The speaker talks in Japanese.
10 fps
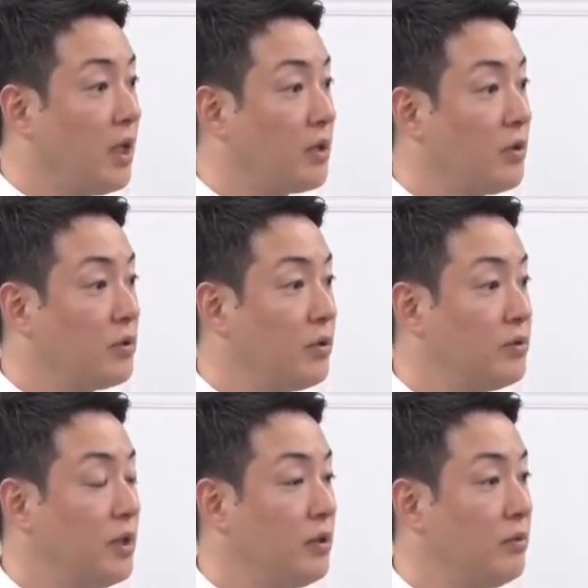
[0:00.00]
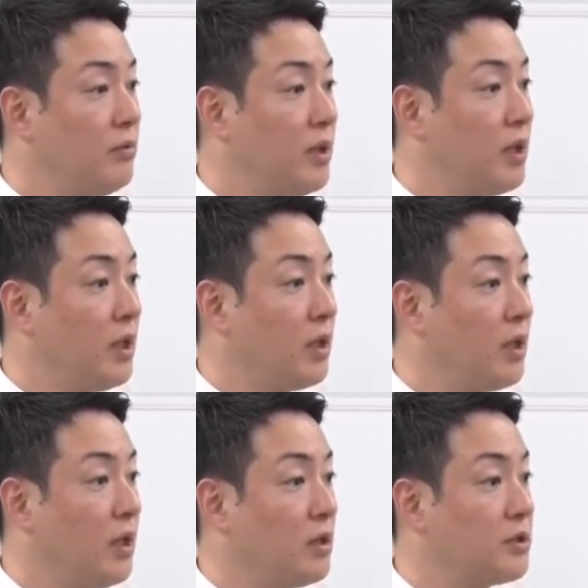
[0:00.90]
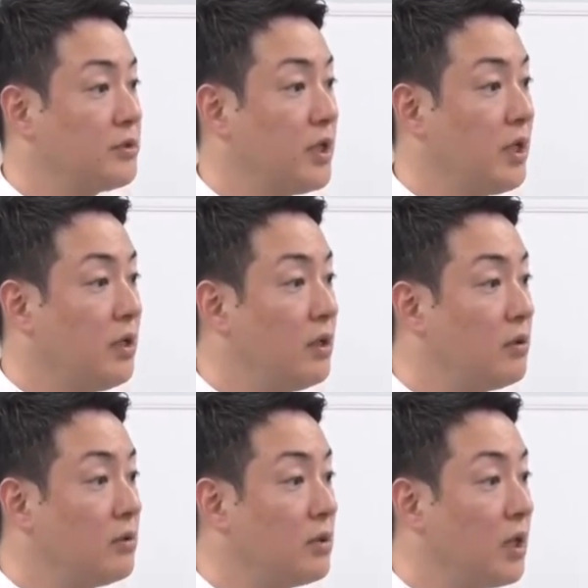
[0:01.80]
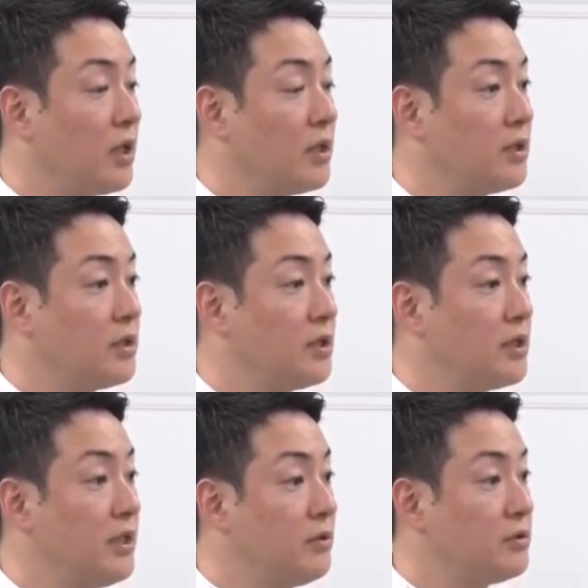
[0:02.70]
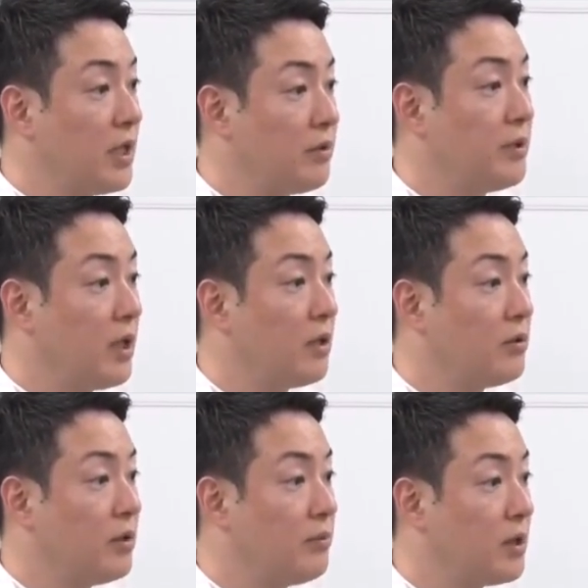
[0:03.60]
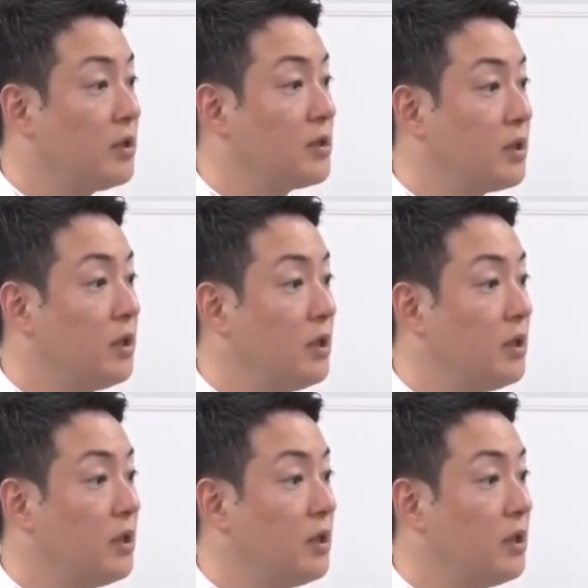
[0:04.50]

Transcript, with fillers: えっと、特定のメディアが取材をなんかしにくくなるみたいなこと言いませんでし